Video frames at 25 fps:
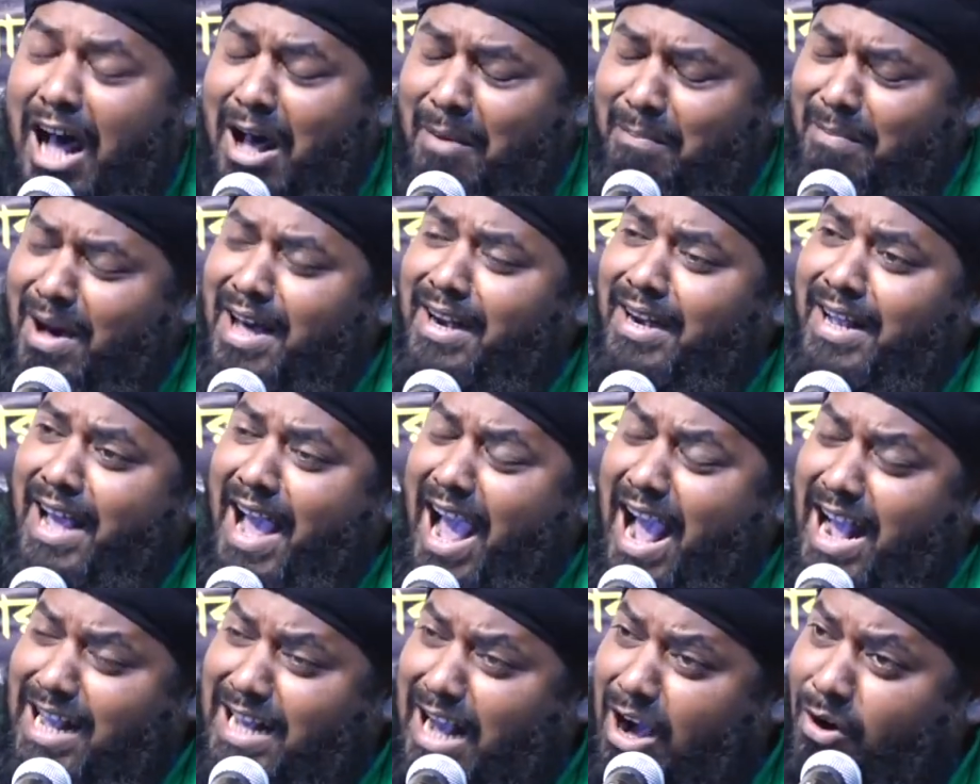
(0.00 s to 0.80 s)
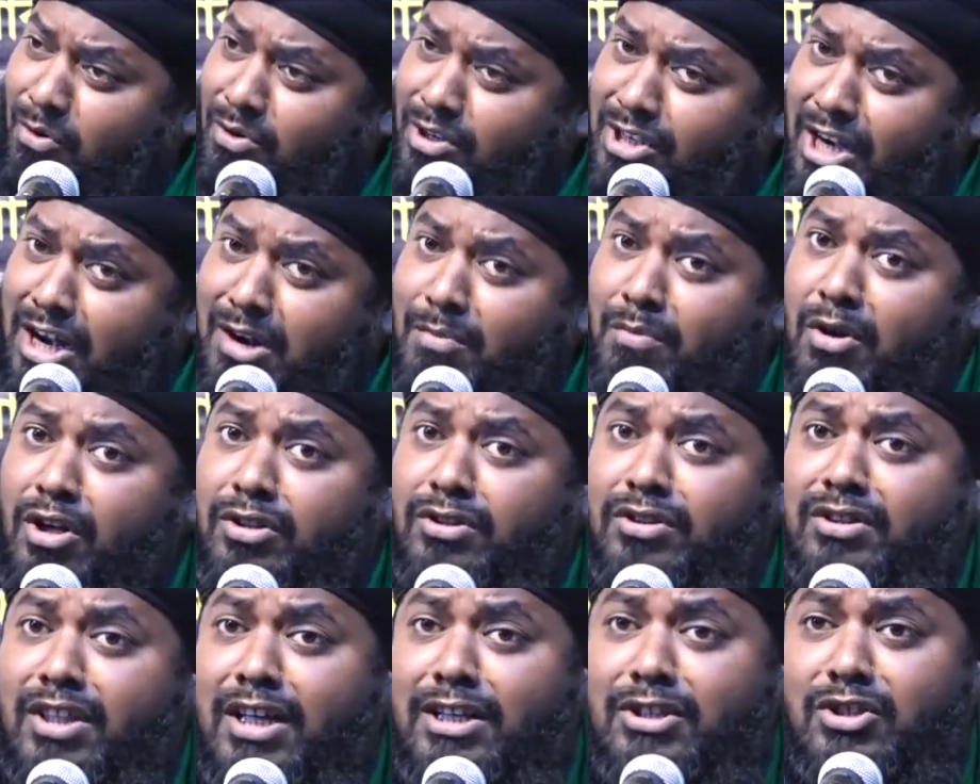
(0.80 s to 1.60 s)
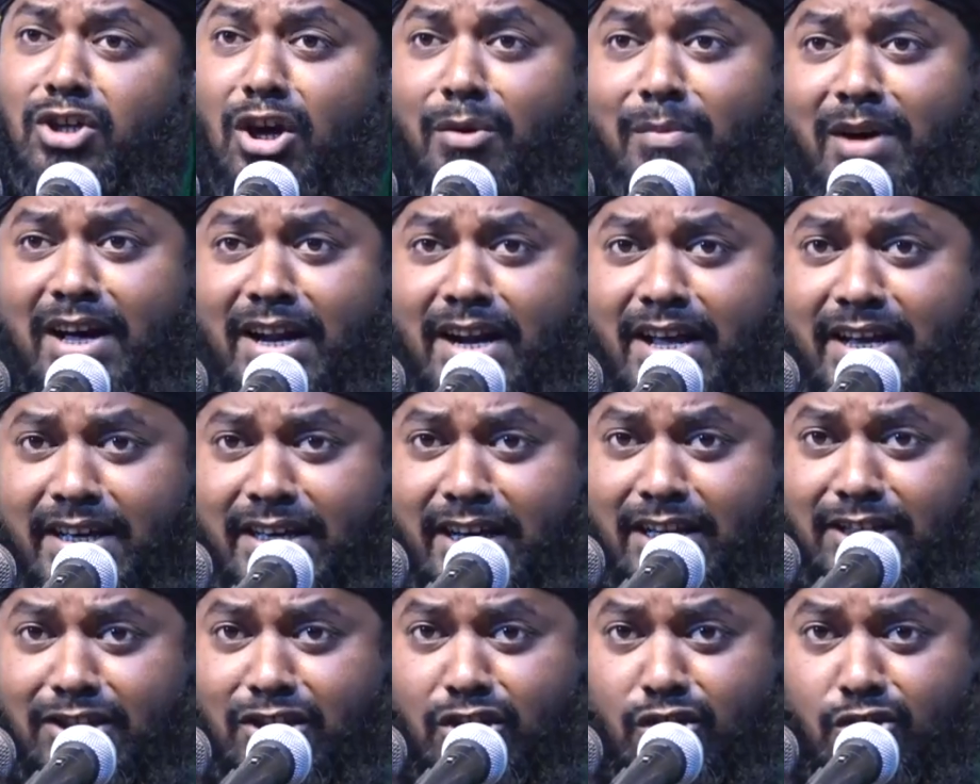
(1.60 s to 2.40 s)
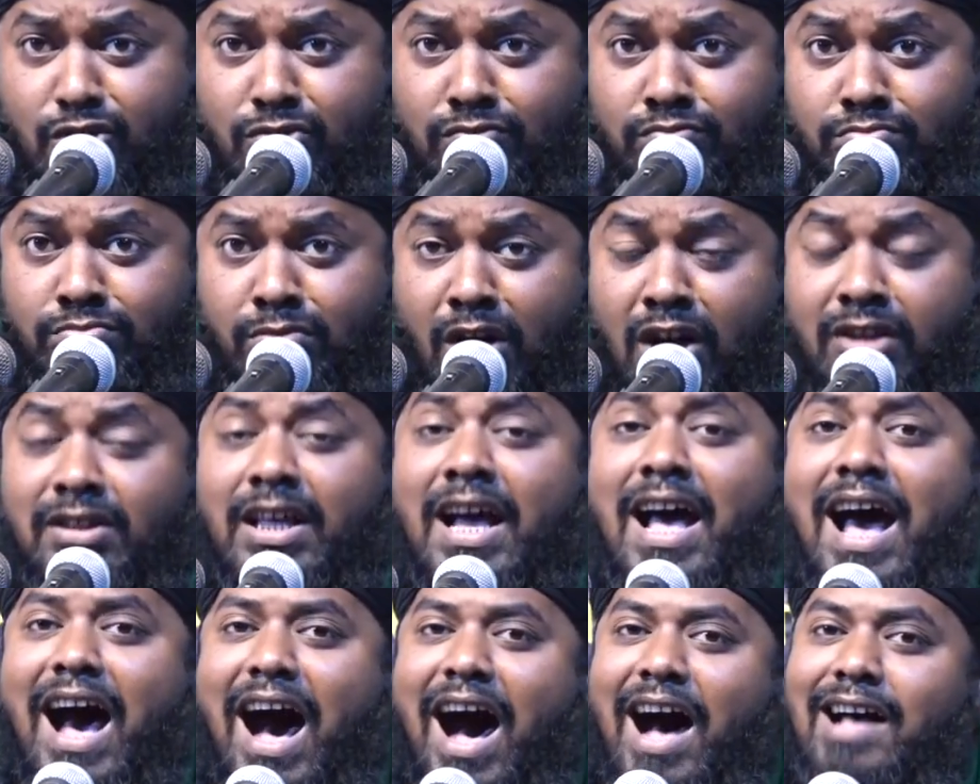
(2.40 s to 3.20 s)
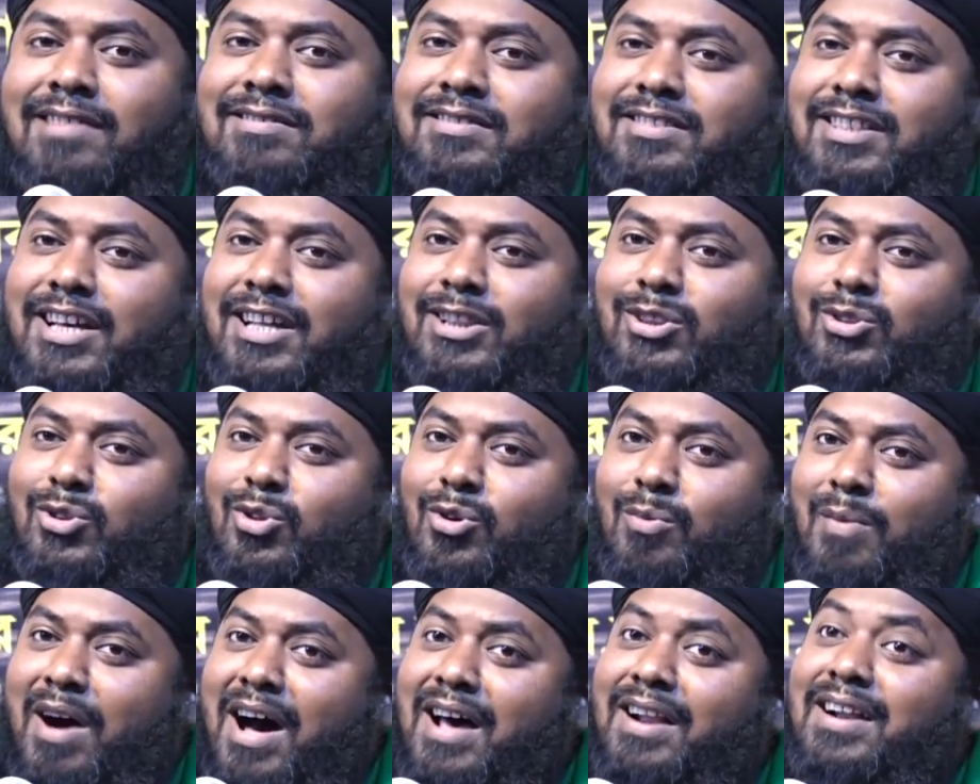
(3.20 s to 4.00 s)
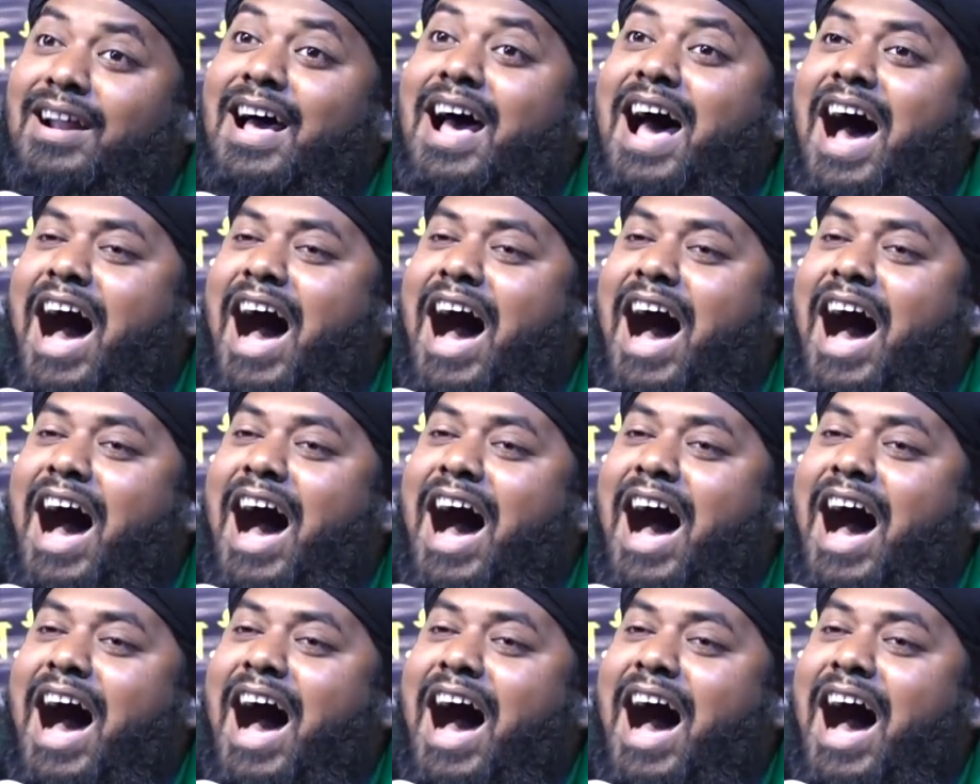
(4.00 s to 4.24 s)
আমার অ্যাকাউন্টের মধ্যে জমা রেখেছি উম্মত আজকে তোমার